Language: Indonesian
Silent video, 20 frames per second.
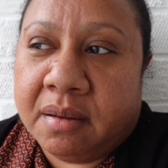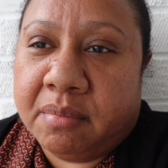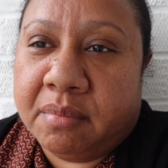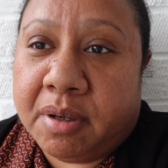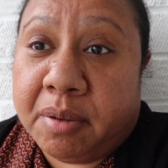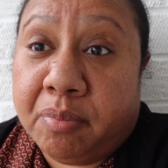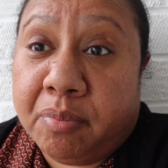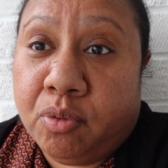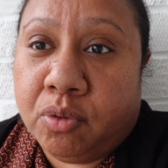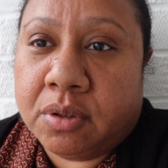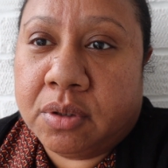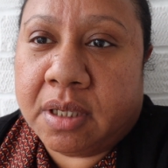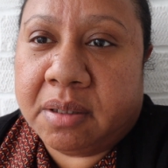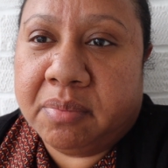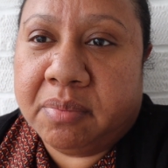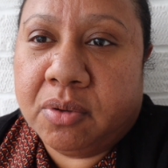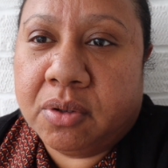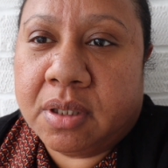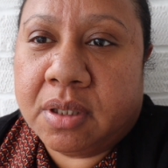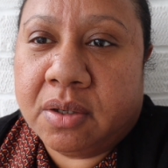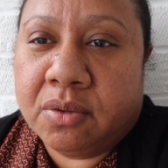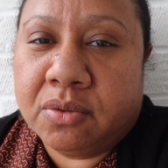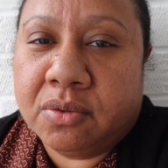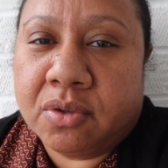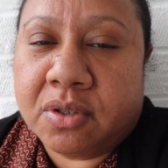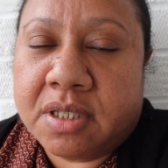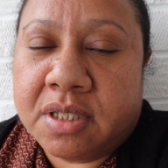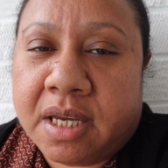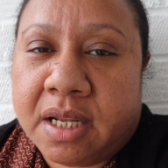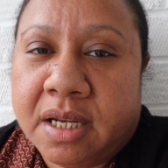berputar-putar
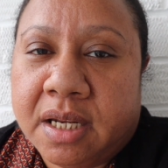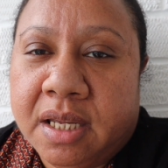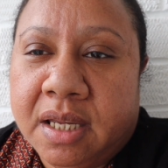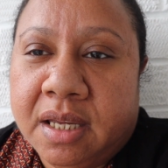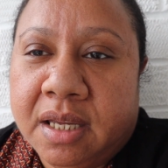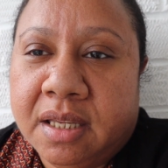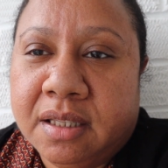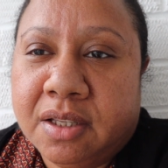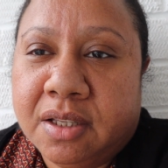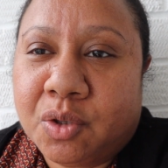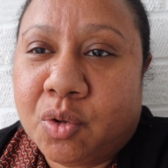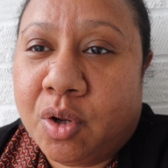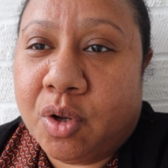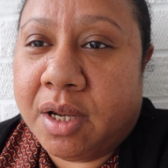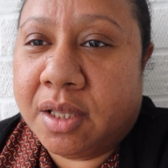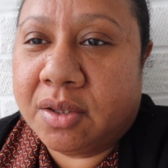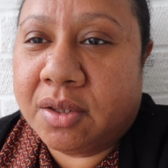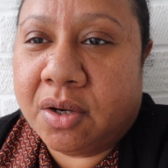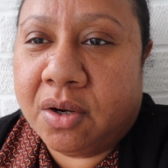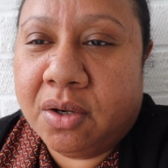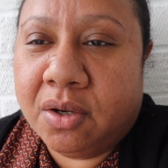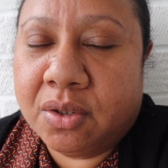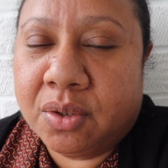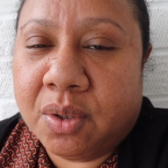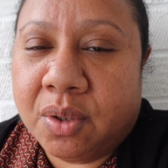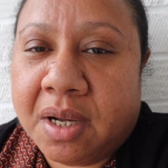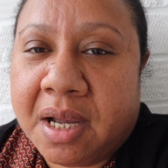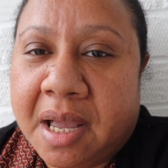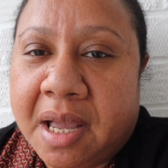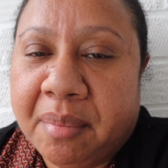untuk cari ini toilet roll
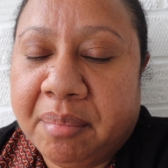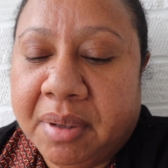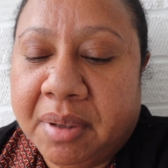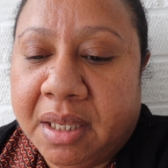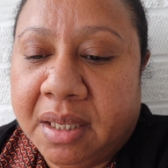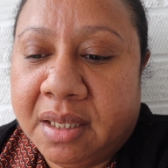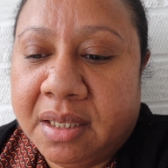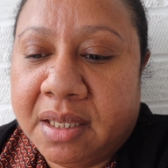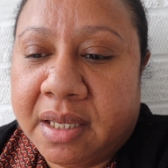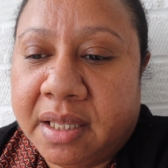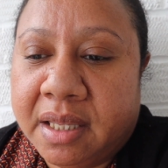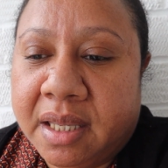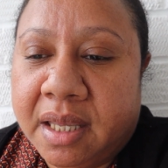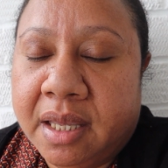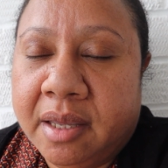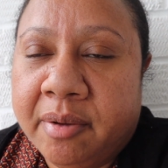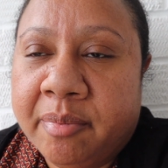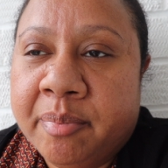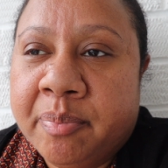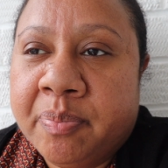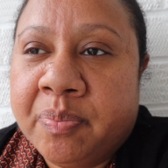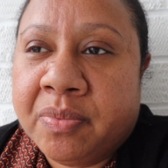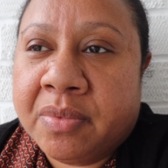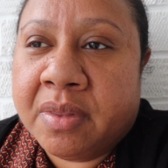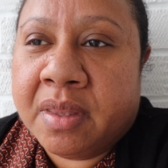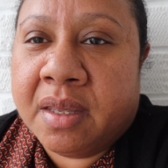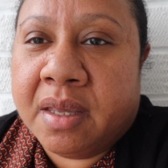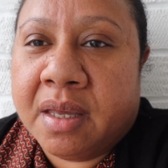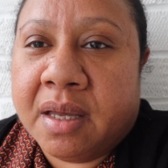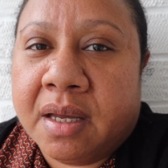untuk kami jadi
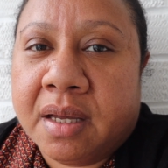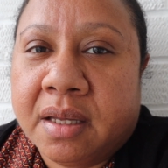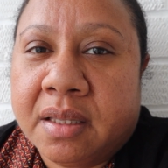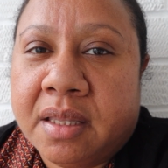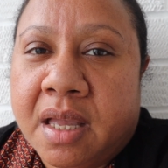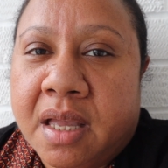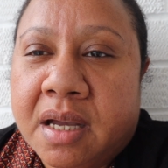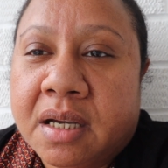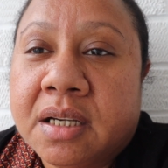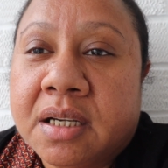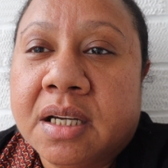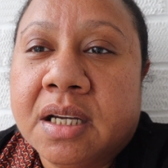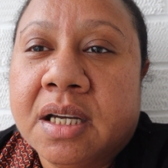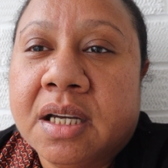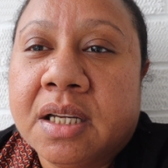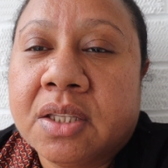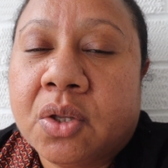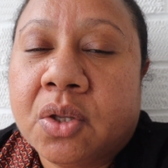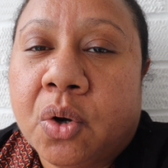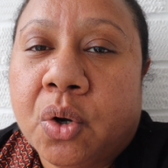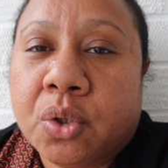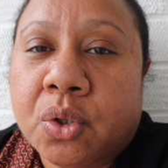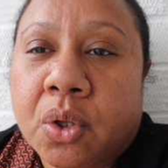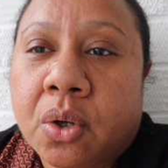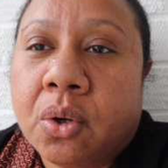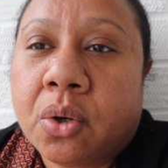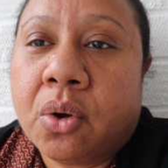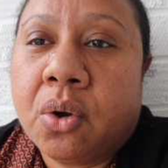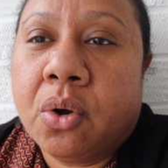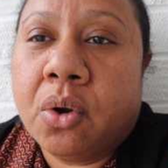uh, dia ke
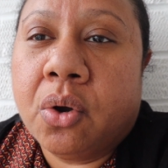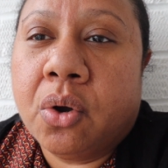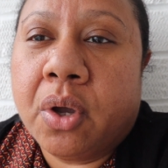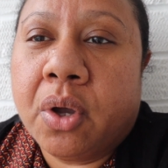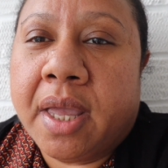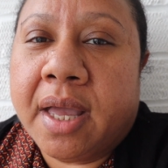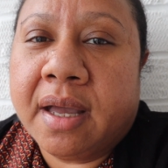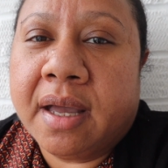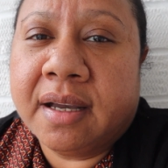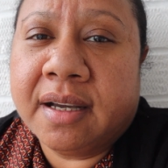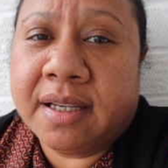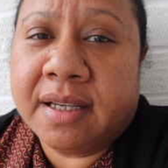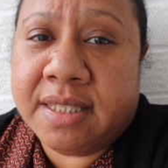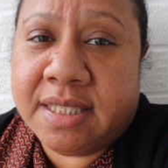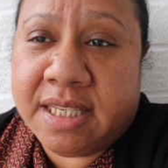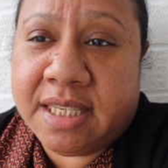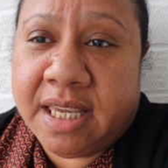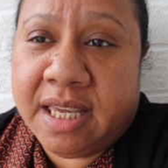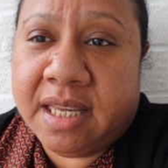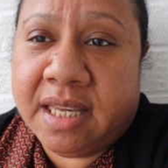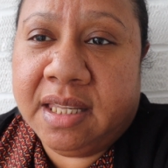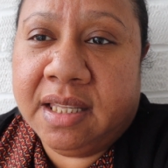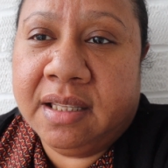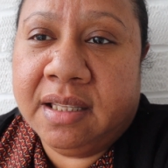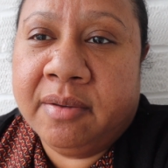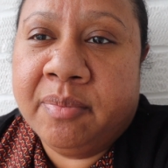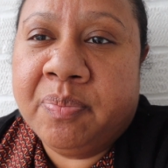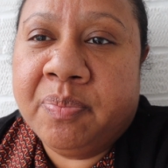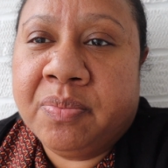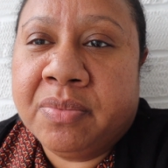toko-toko yang
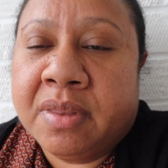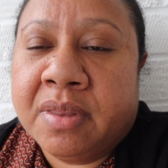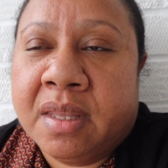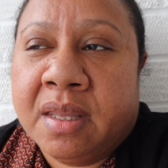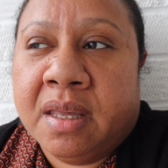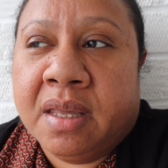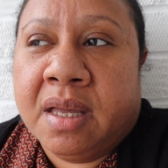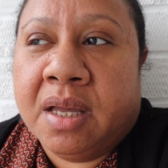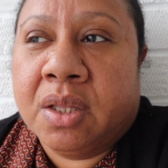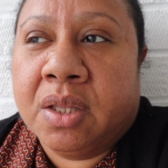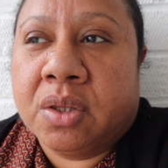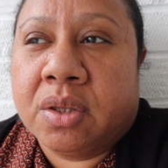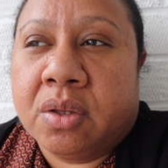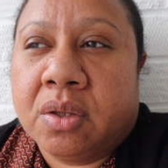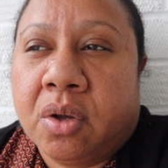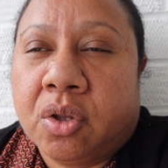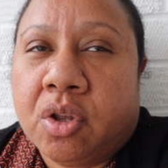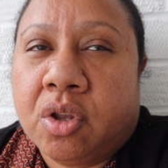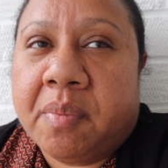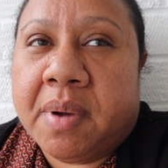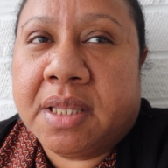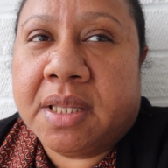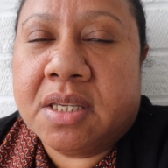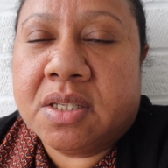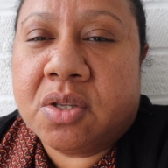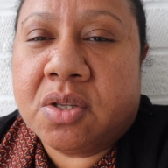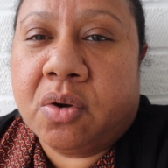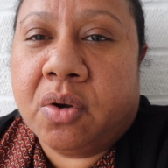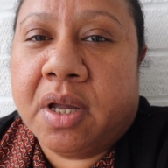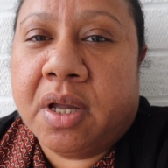kecil
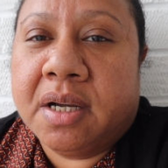otomatis toko